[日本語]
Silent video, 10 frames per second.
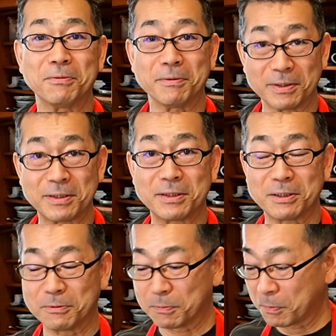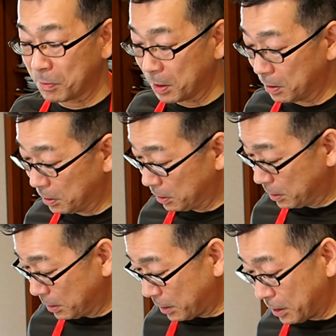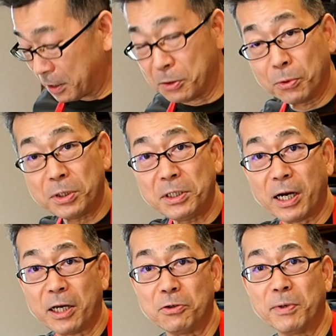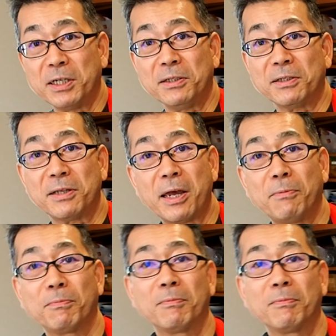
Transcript: 思います、え料理に入る前にですね